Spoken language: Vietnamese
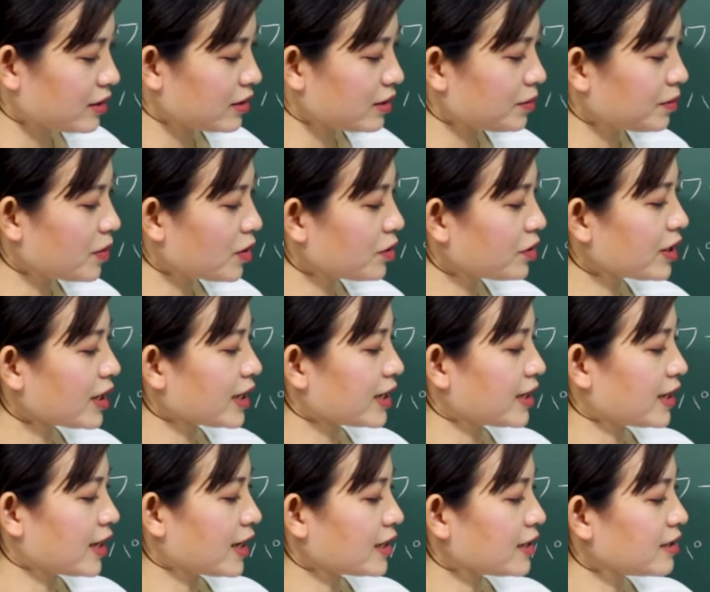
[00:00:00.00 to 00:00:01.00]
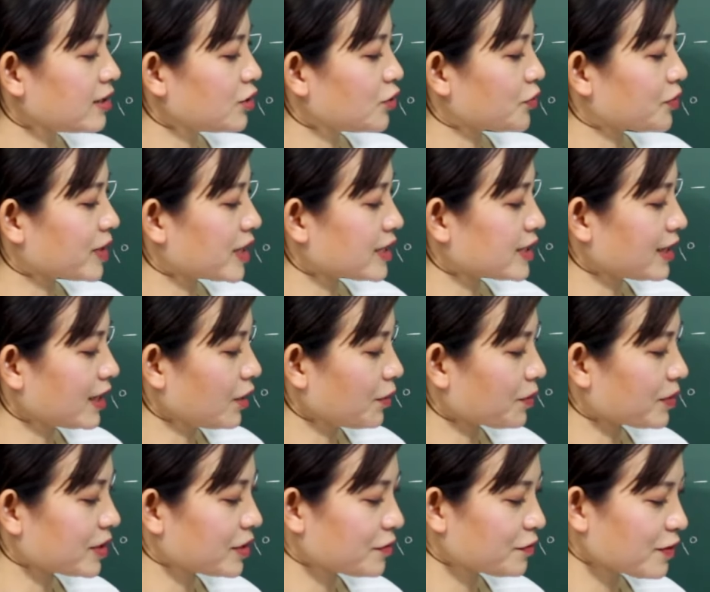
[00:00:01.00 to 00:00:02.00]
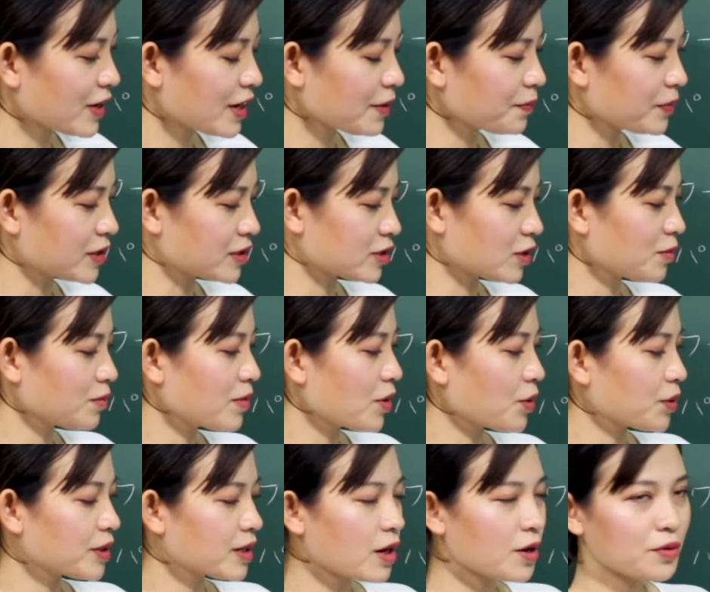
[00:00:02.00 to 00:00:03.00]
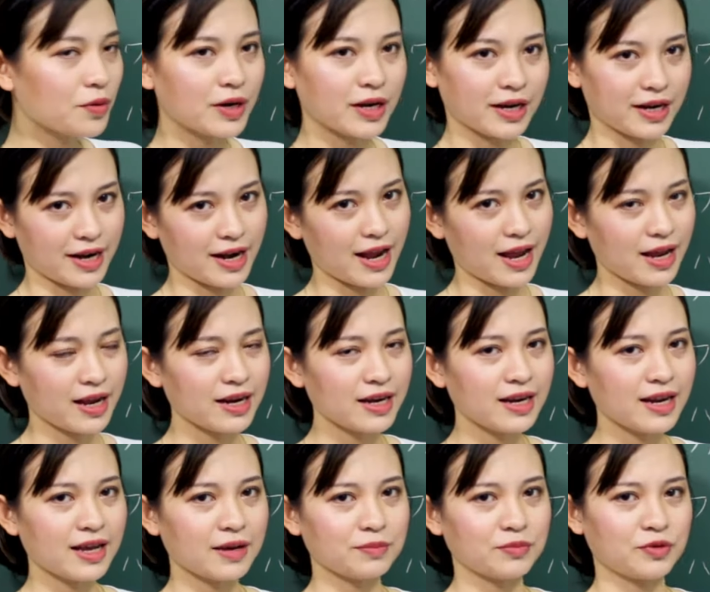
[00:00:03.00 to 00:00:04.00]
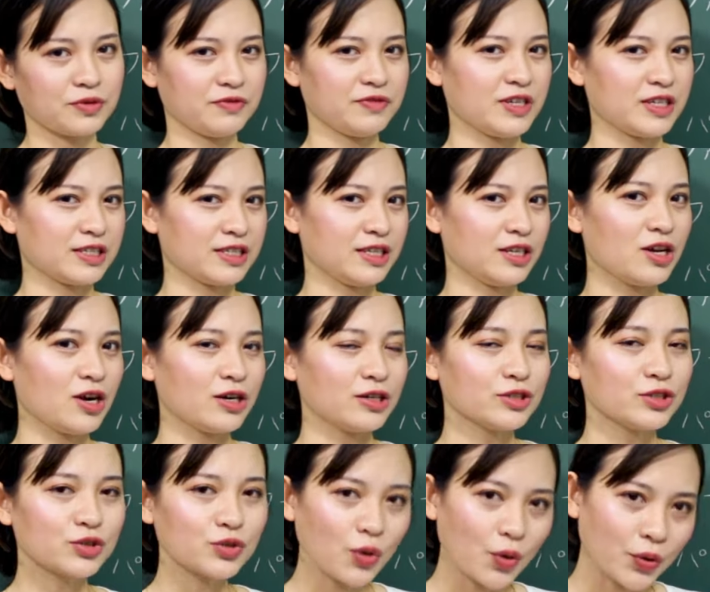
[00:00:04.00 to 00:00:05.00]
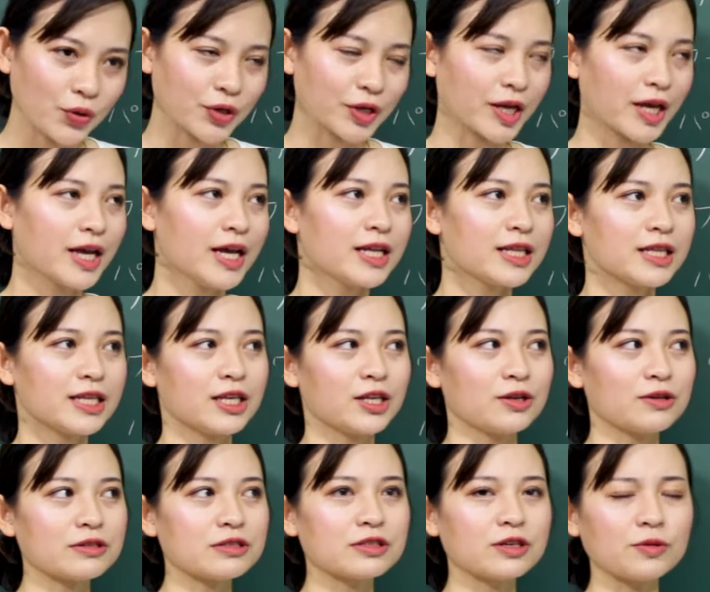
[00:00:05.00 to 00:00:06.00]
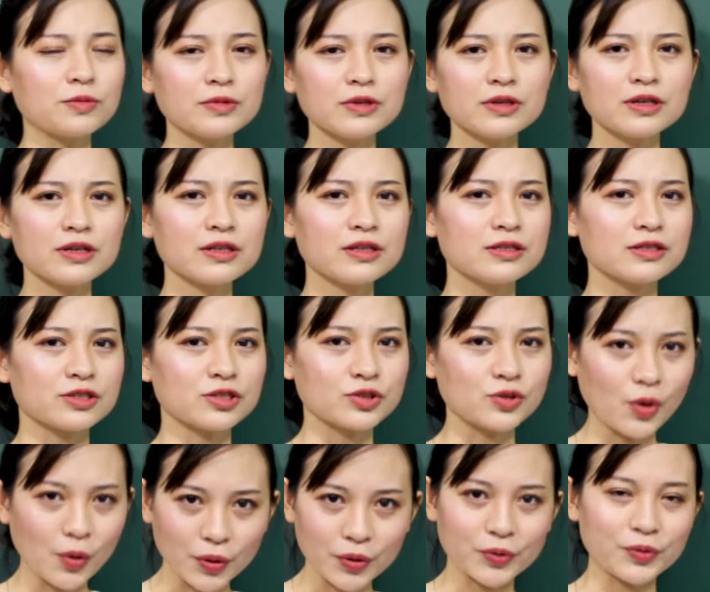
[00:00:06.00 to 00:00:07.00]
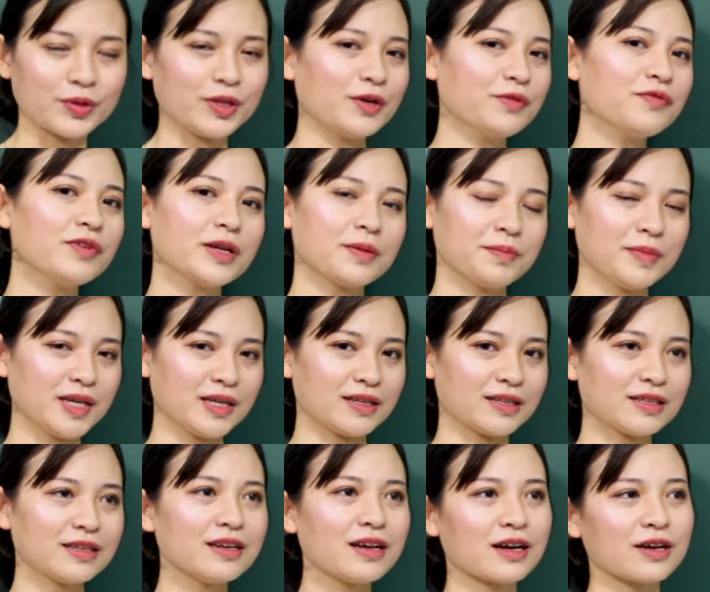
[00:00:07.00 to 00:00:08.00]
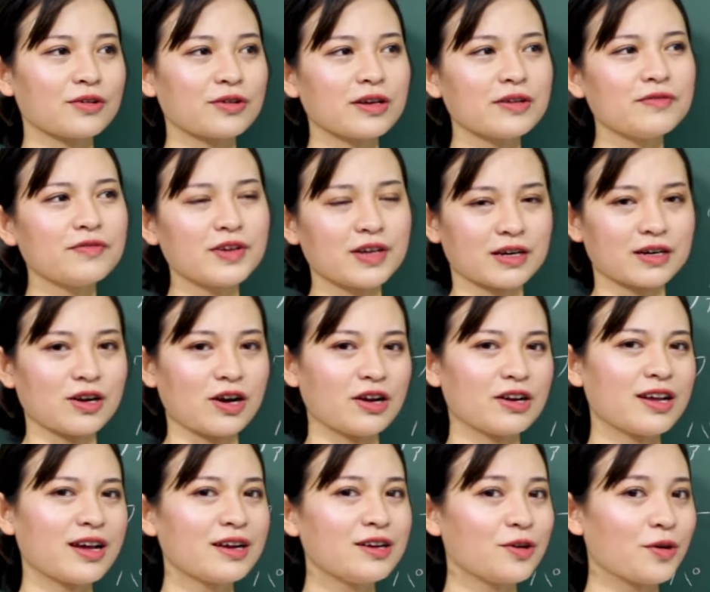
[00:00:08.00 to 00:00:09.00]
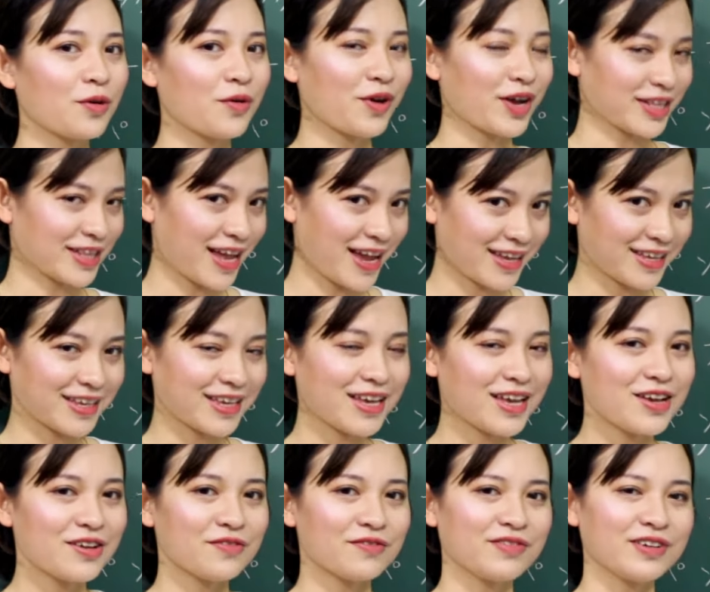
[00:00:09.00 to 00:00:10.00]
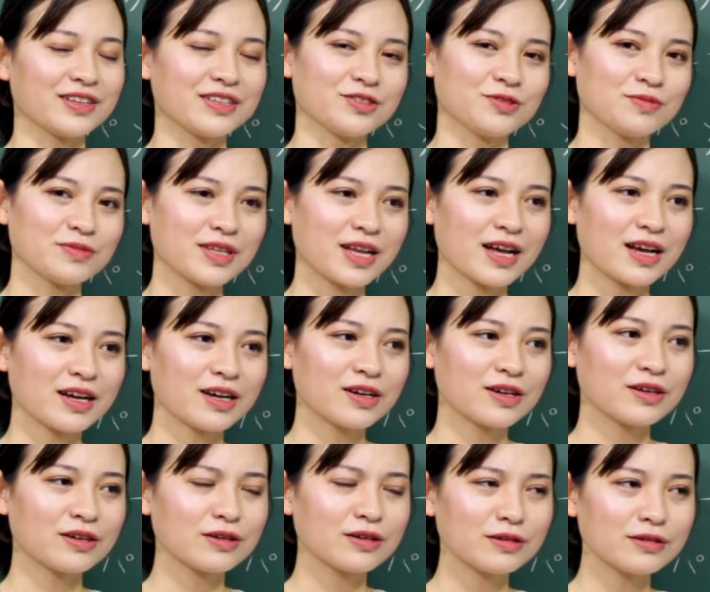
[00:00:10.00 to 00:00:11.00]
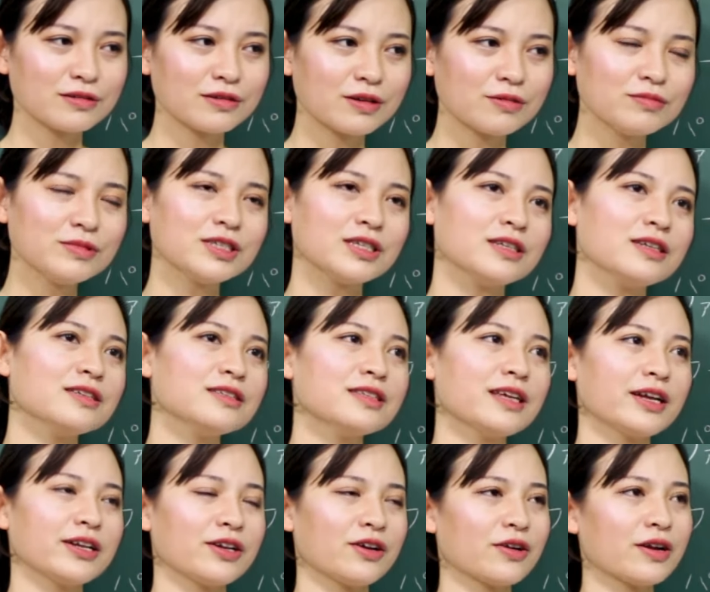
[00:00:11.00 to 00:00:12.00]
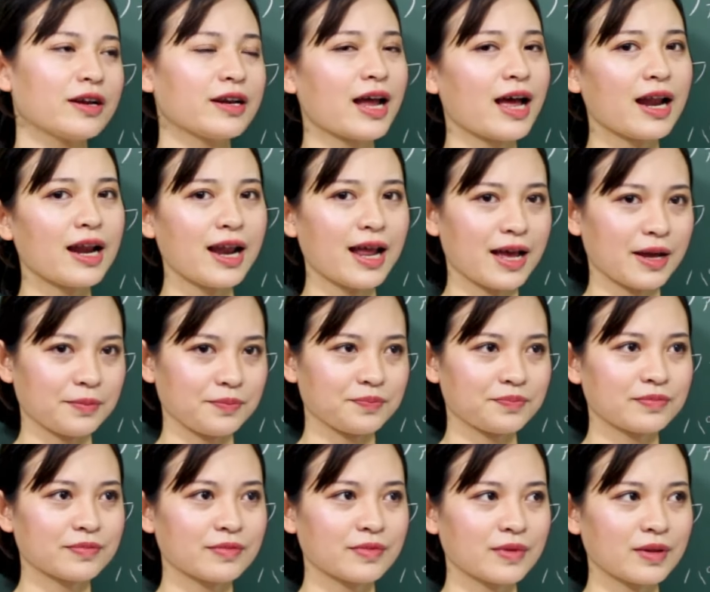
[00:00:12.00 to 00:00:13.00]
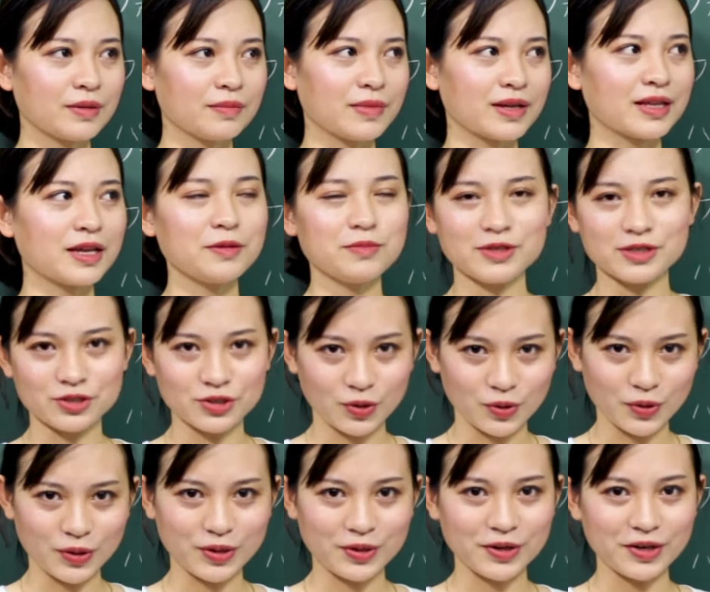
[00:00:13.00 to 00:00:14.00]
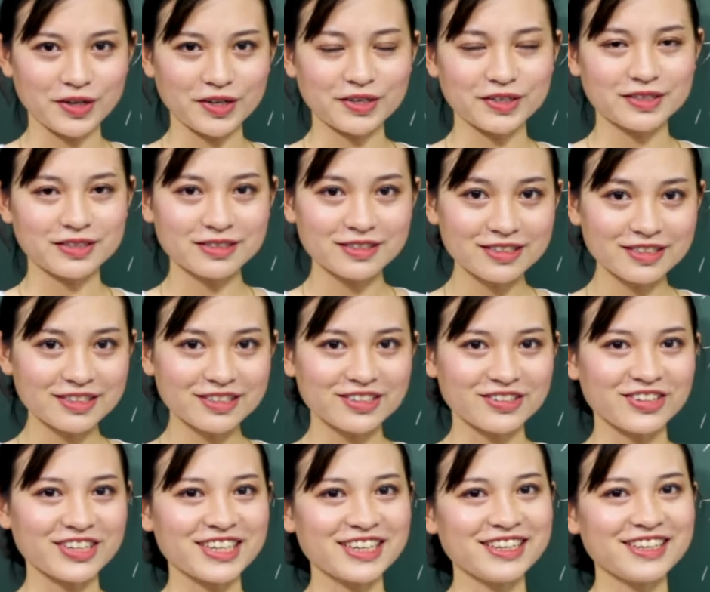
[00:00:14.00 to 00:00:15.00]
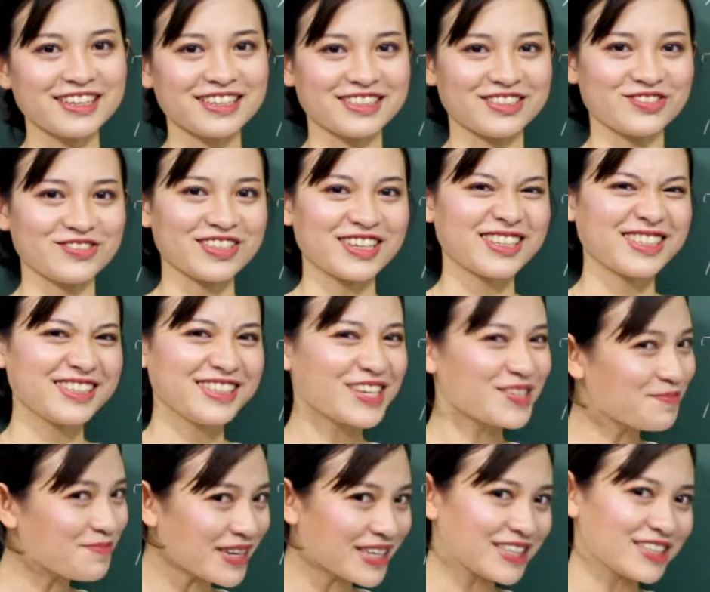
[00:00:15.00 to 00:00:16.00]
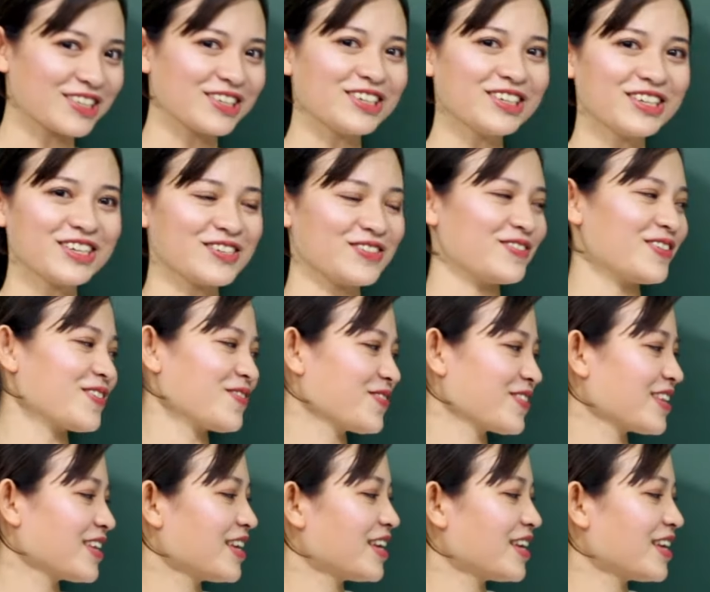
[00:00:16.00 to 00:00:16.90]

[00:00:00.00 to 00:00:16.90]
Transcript: Từ mô này lát nữa chúng ta sẽ học ngữ pháp. Ở trong mẫu câu là đã làm một việc gì đó rồi thì nó giống như cái từ rồi của tiếng Việt mình, tức là cái việc đó đã được hoàn thành và chúng ta không chỉ đơn giản nó là đã làm mà thêm từ rồi có nữa, có nghĩa là chúng ta nhấn mạnh nó, đúng không?